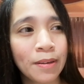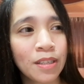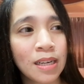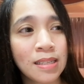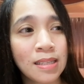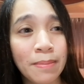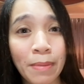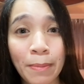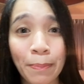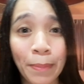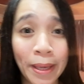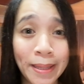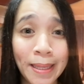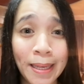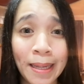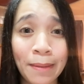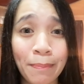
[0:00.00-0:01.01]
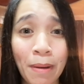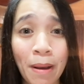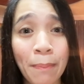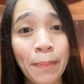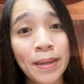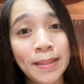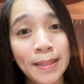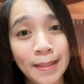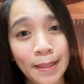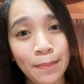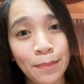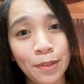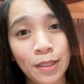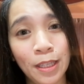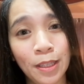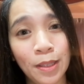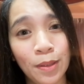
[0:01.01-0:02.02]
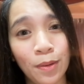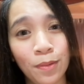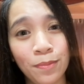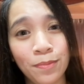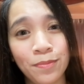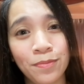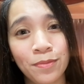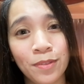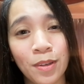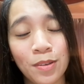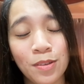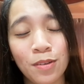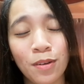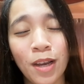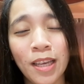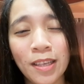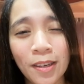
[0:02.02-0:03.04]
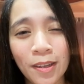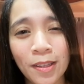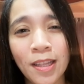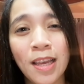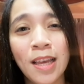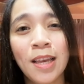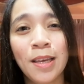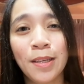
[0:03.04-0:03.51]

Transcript: kasi may medical pa pagdating mo dito. So, ayun.